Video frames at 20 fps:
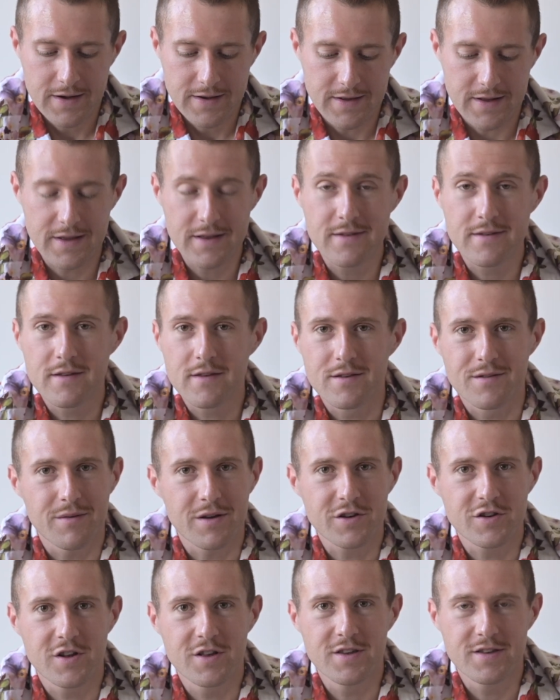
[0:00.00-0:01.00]
Der letzte ist
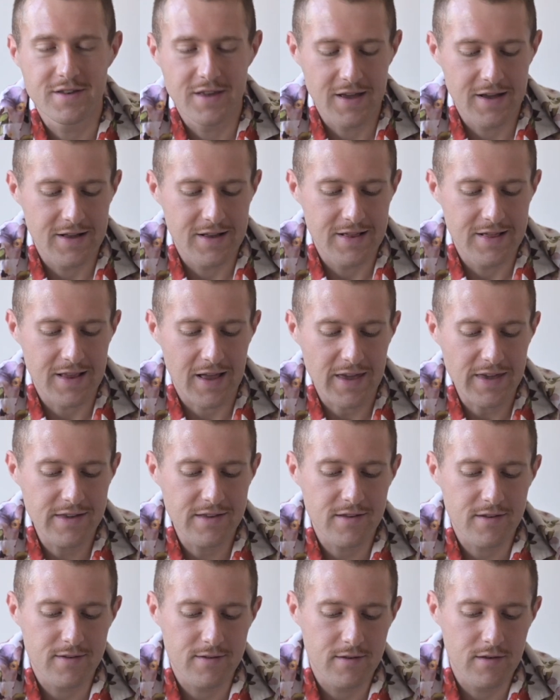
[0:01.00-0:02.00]
wahrscheinlich der
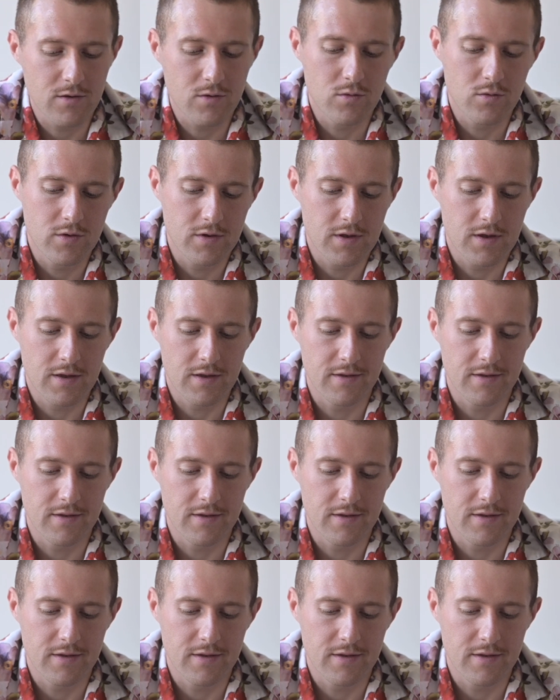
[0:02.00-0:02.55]
leichteste und